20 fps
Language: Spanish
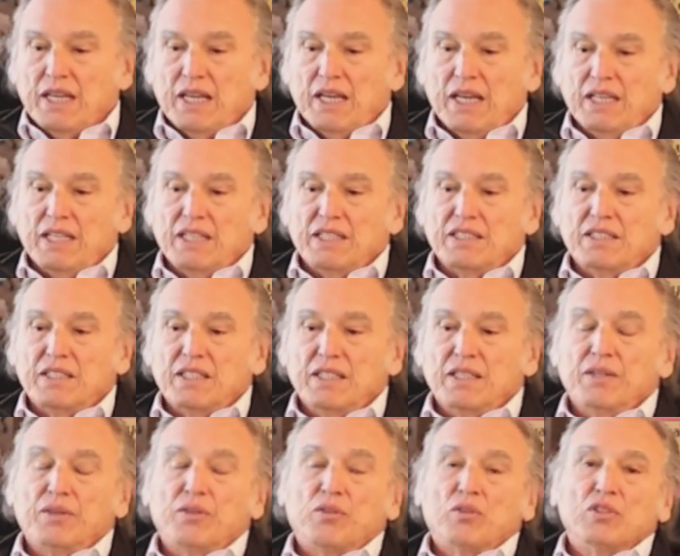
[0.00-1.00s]
que es
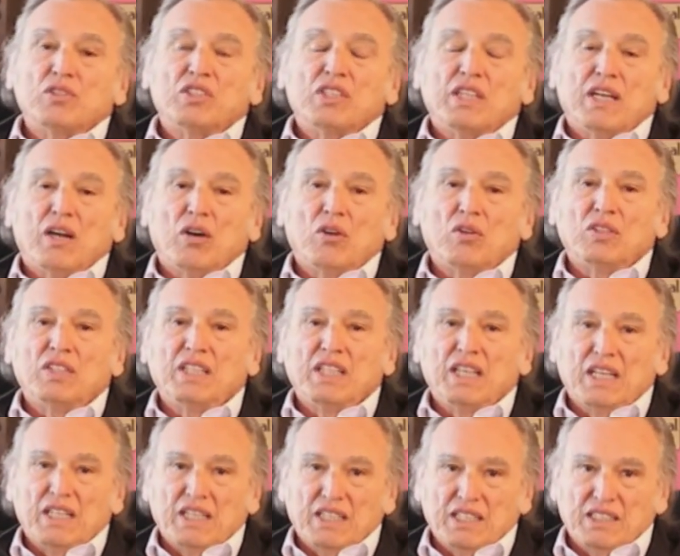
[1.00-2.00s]
eh, considerado hoy
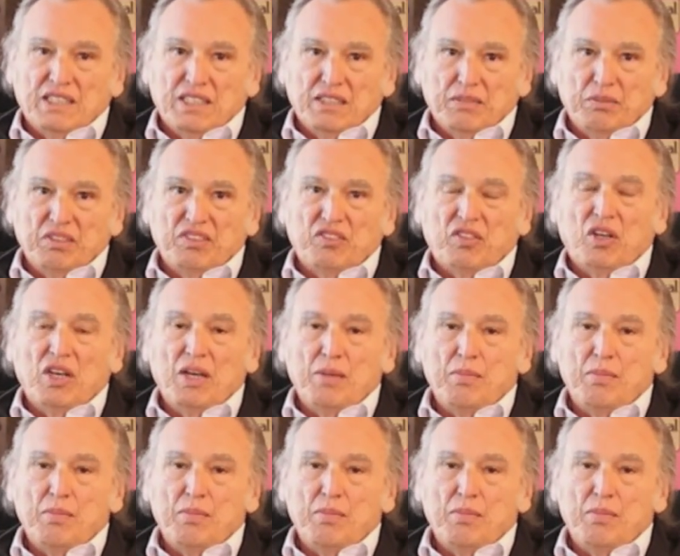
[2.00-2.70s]
día, le dicen Mr.